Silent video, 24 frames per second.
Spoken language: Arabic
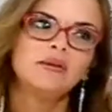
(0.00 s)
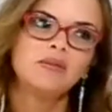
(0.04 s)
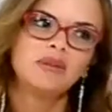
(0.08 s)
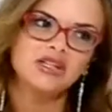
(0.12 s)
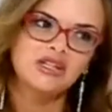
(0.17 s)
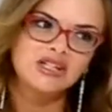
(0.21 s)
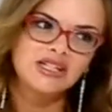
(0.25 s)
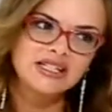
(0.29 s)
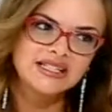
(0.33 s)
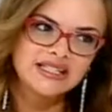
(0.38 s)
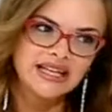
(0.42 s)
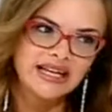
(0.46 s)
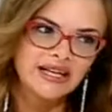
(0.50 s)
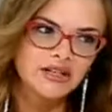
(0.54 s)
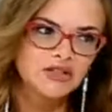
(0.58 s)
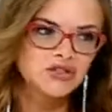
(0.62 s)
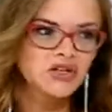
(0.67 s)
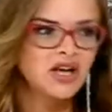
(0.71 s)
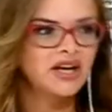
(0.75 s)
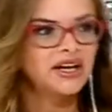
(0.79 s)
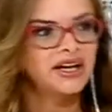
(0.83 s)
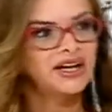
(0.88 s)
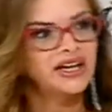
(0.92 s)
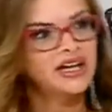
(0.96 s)
مجلس غير
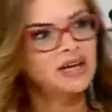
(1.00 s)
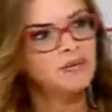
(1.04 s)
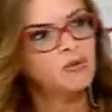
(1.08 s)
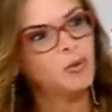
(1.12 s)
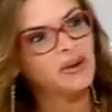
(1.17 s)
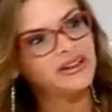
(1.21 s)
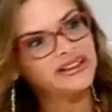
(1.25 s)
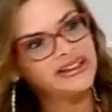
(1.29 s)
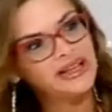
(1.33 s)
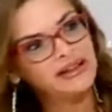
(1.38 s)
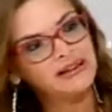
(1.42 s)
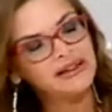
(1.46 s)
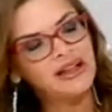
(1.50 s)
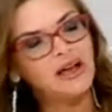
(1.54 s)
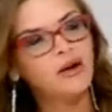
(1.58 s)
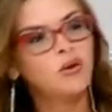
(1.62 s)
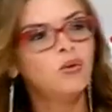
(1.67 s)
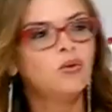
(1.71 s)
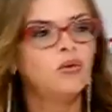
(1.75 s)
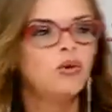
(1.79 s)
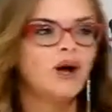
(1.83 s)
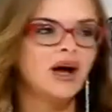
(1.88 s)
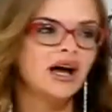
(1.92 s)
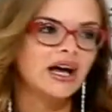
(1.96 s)
شرعي ممدد
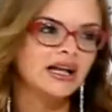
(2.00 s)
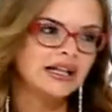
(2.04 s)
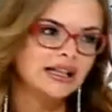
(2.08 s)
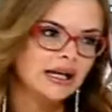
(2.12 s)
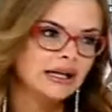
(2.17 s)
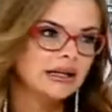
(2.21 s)
له أخذ